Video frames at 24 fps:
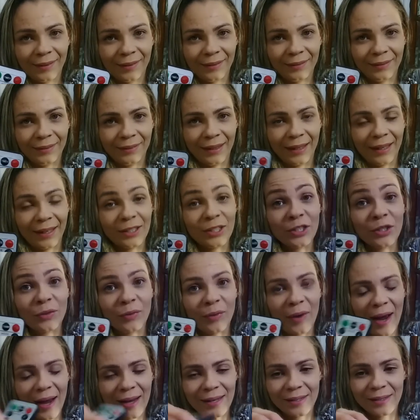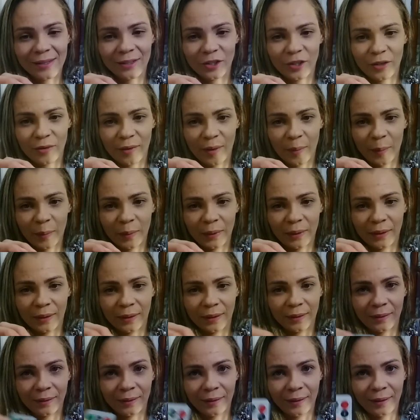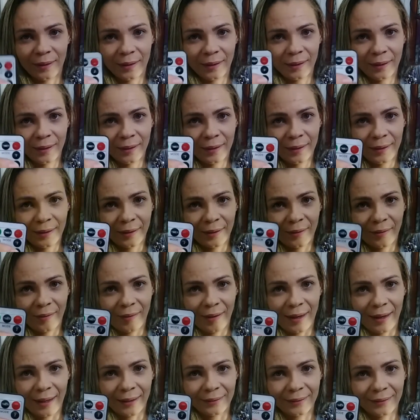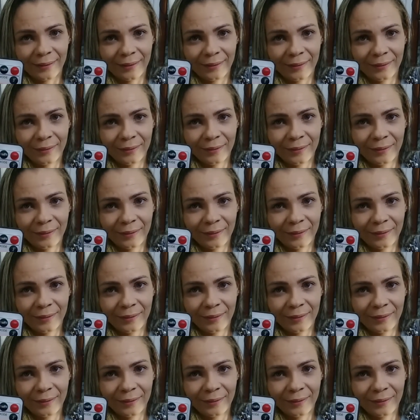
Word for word: Tem as fases que vai mudando. 4.